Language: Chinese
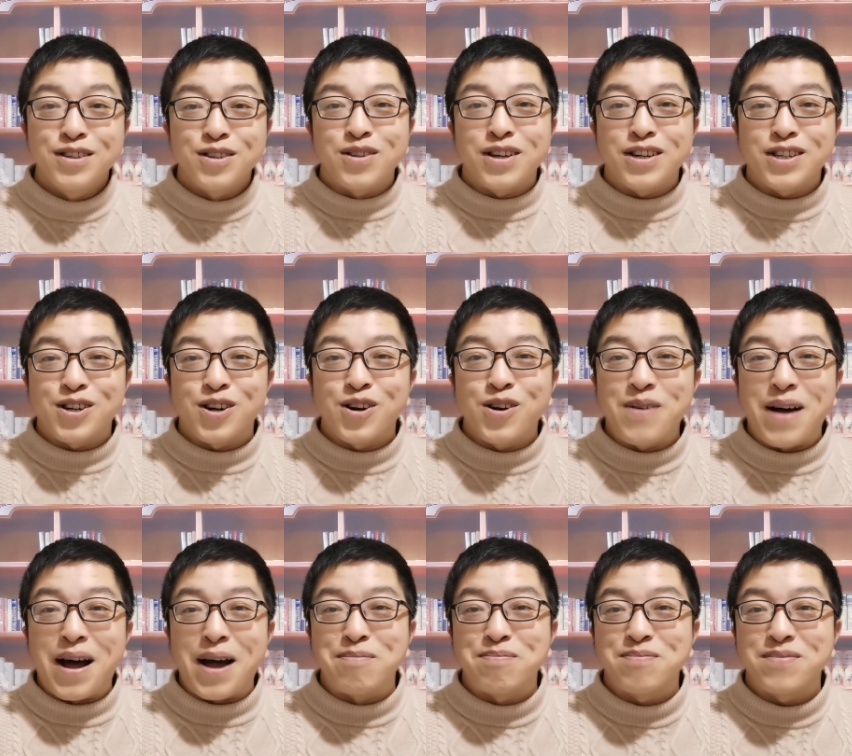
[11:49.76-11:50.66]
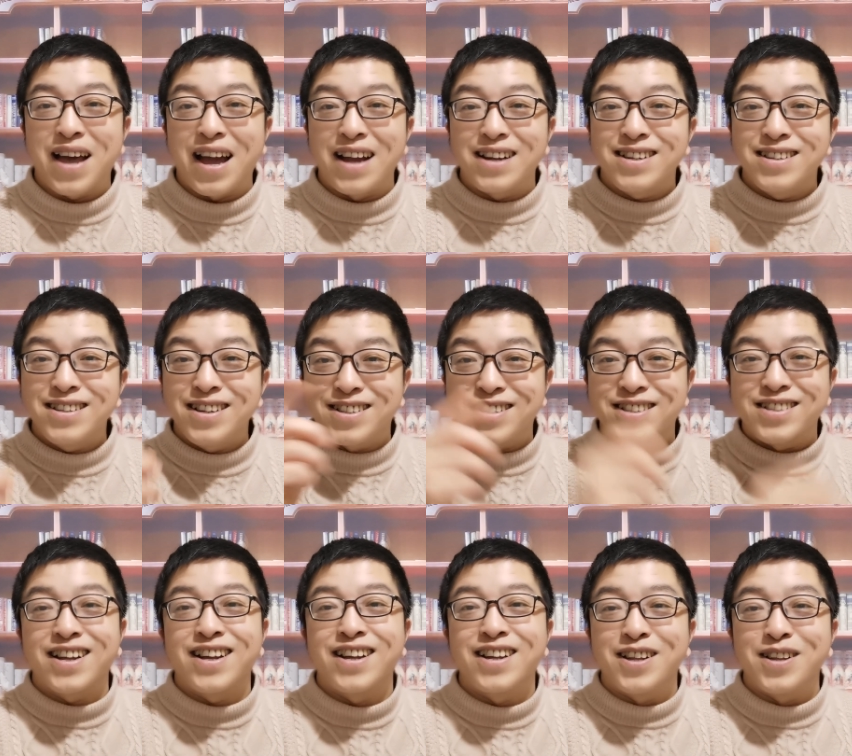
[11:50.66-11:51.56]
有的时候吧，还真的值
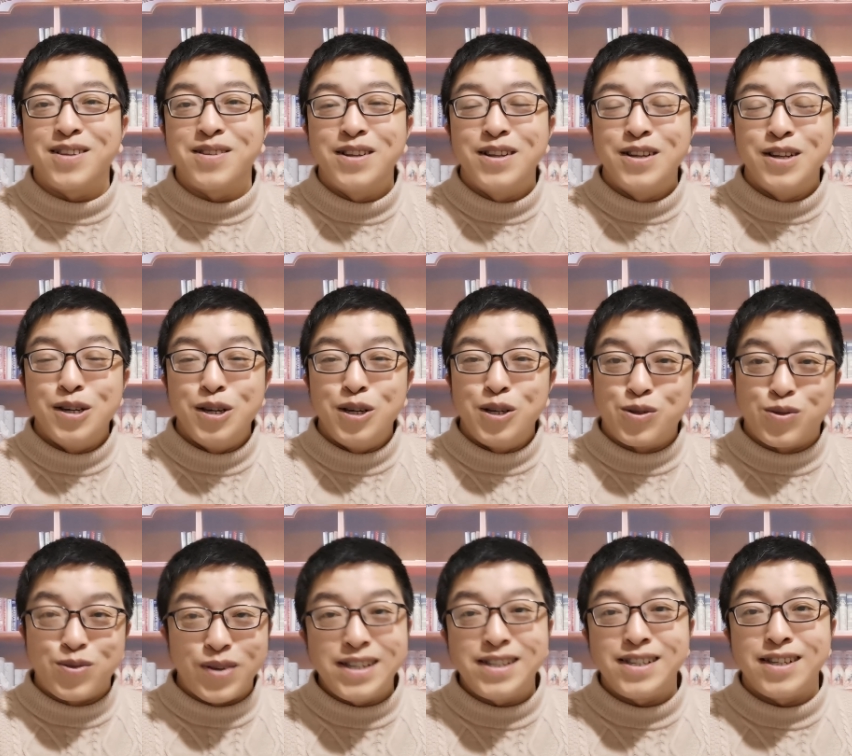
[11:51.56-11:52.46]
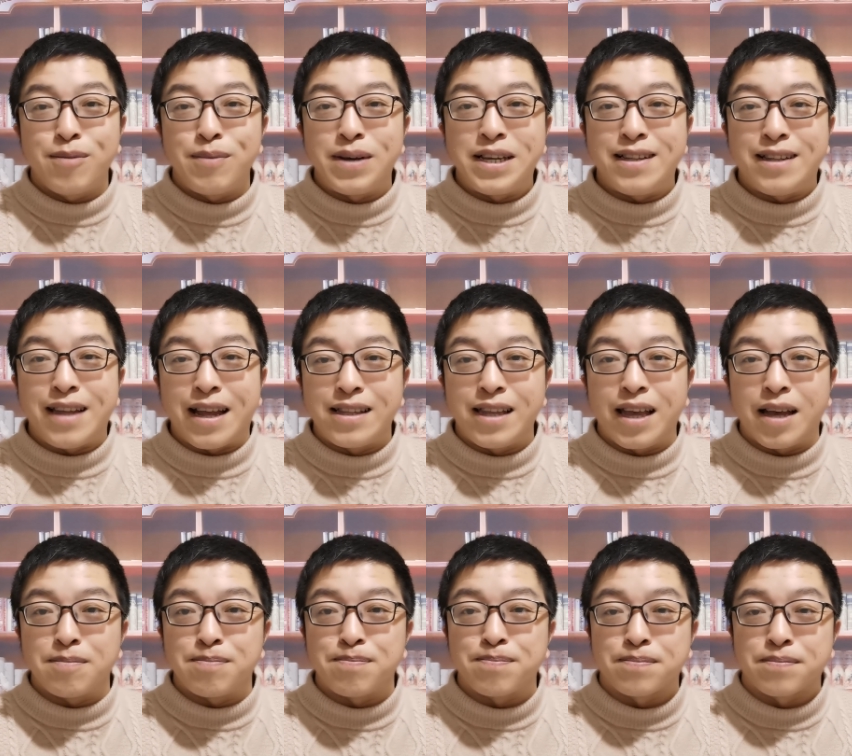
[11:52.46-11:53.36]
得学习那么一点
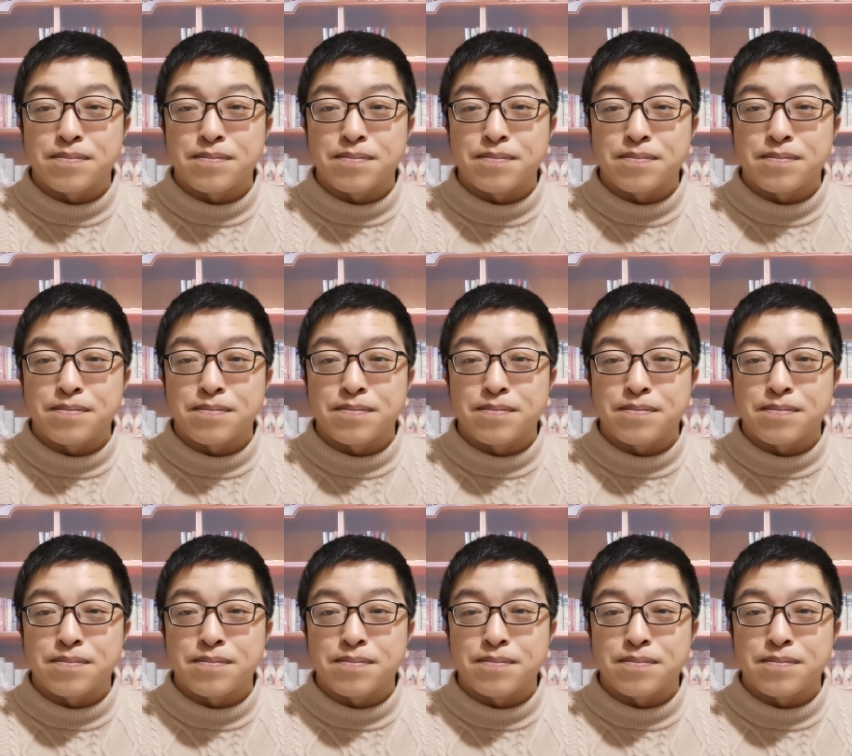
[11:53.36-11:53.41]
点。